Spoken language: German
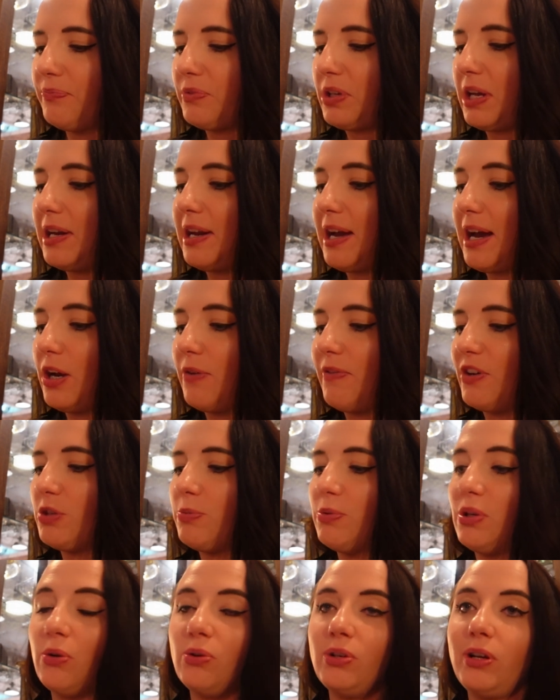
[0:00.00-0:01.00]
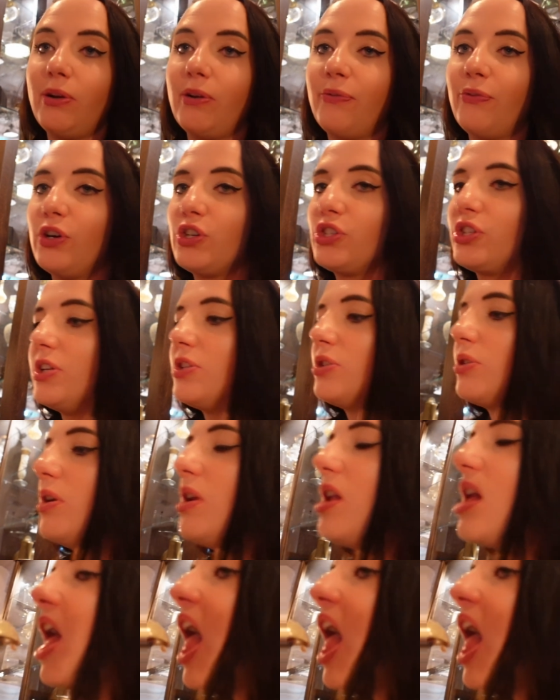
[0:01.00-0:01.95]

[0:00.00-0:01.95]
Keine Ahnung, was ich mir darunter vorstellen soll.